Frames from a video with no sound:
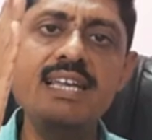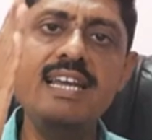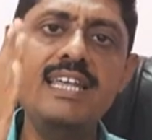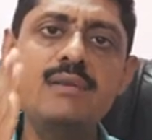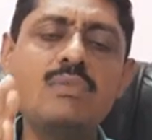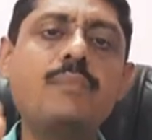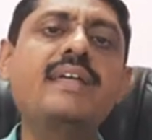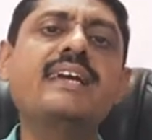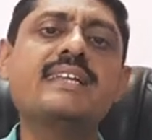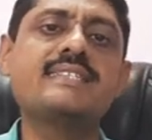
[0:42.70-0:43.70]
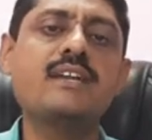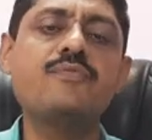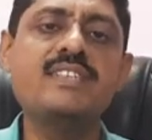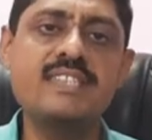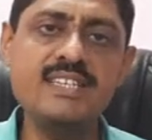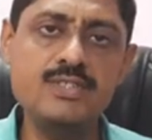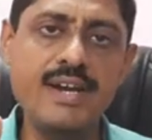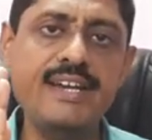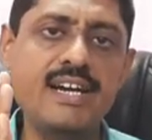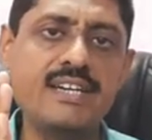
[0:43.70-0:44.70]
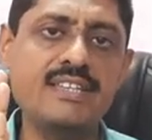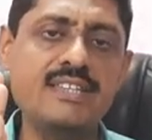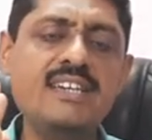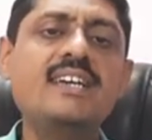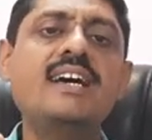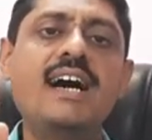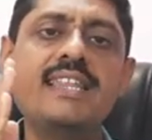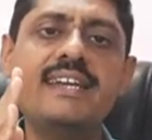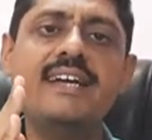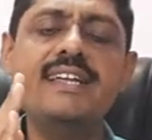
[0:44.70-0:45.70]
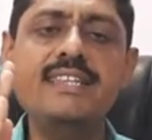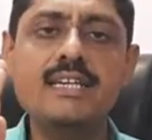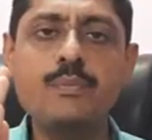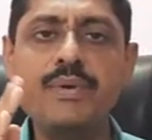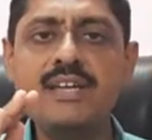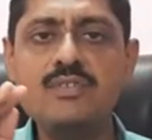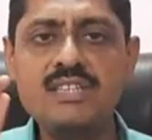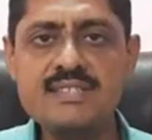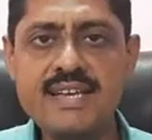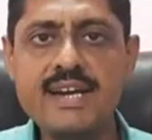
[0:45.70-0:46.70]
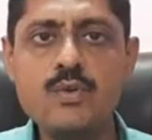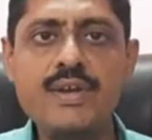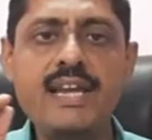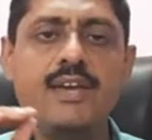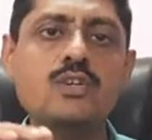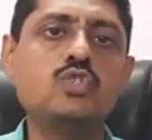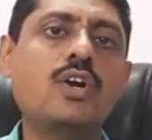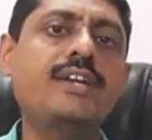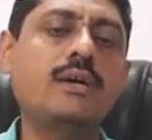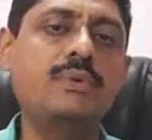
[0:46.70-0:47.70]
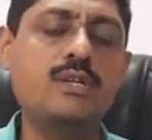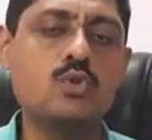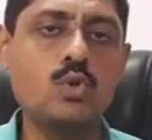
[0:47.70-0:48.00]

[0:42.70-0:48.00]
இல்லியம் அப்படிங்கிற சர்ஃபேஸில் ஜாயிண்ட் ஆகுது இது அதனால் இதுக்கு பேர் வந்து சேக்ரோ இல்லியாக் ஜாயிண்ட் அப்படின்னு